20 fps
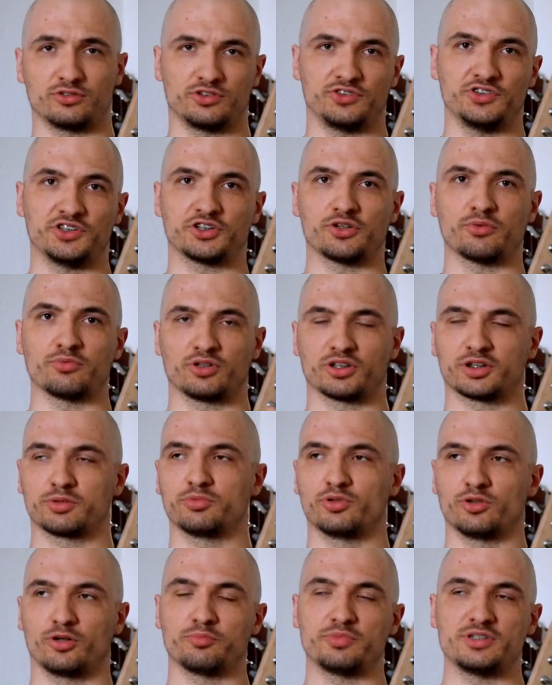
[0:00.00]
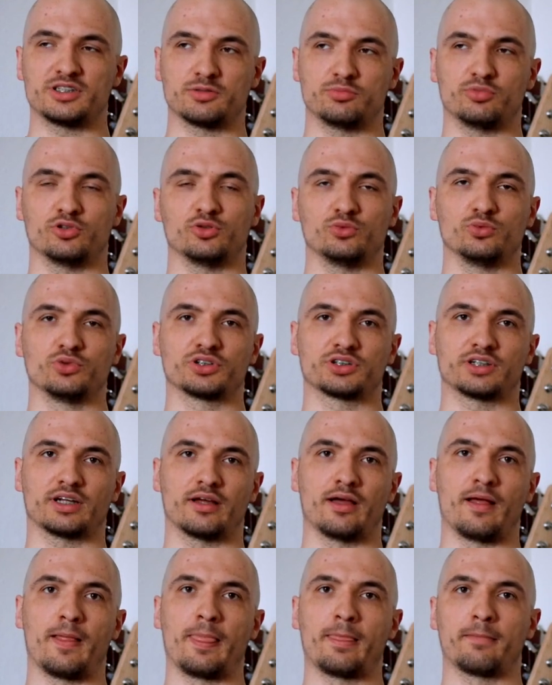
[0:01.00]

ćwiczyłem to, żeby opisy były dłuższe,